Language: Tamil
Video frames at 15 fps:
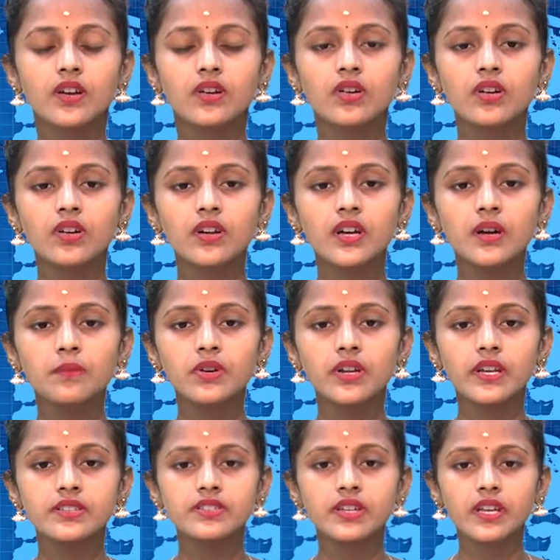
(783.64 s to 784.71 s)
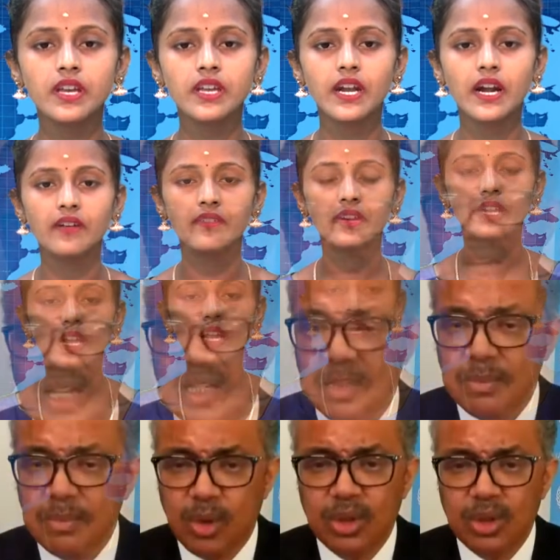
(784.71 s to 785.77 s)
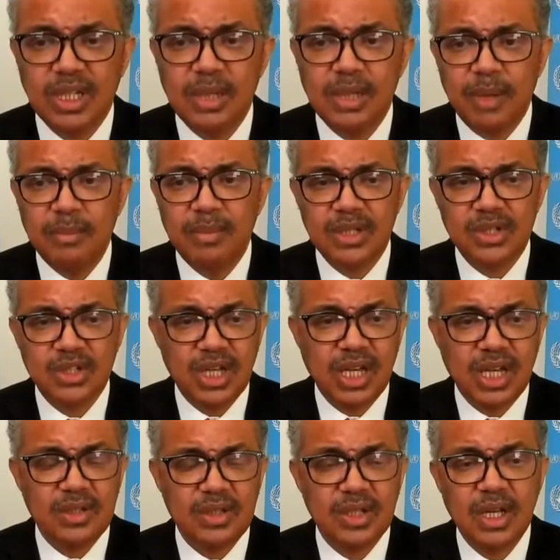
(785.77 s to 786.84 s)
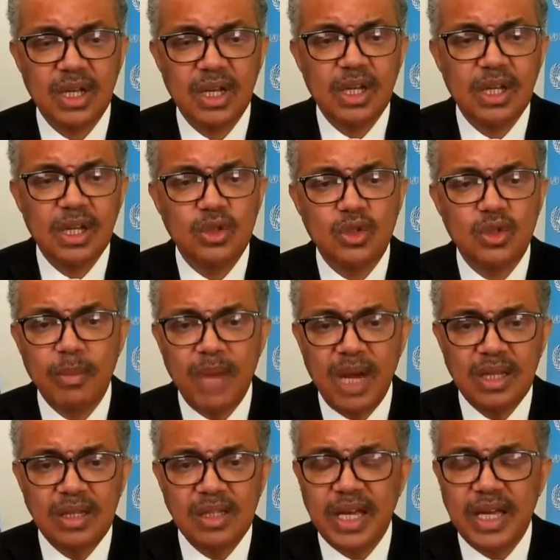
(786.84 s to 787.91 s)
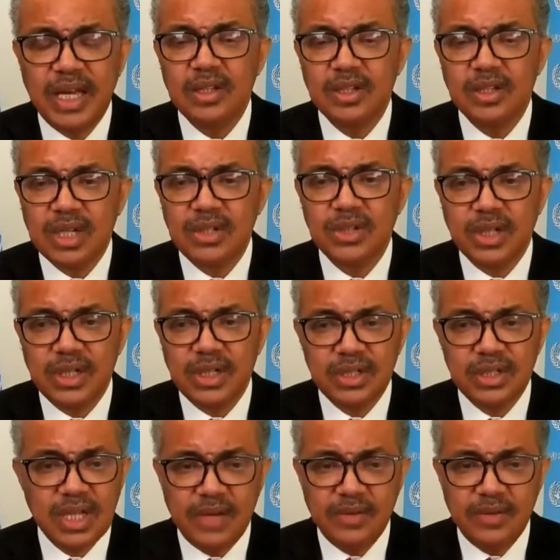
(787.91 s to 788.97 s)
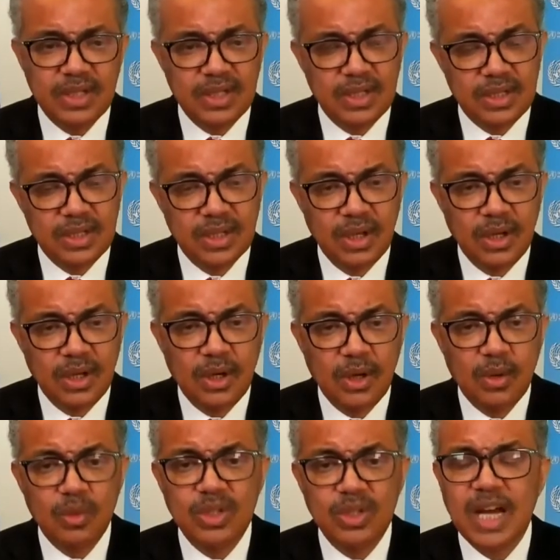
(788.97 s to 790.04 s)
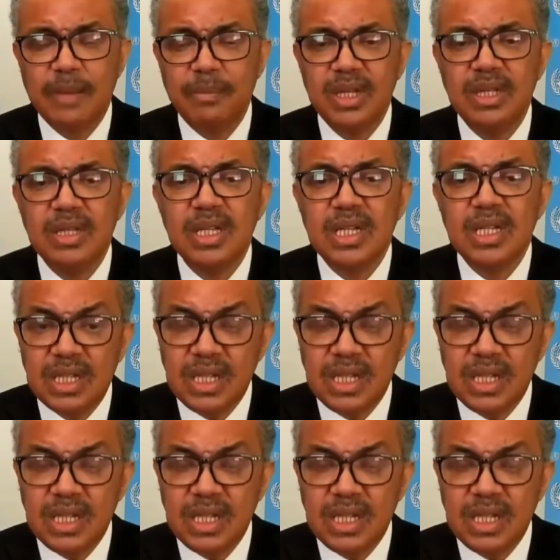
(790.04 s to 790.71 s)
கொரோனா முன்னெச்சரிக்கை நடவடிக்கைகளை பின்பற்றுமாறு உலக சுகாதாரம் அமைப்பும் தொடர்ந்து எச்சரிக்கை விடுத்து வருகிறது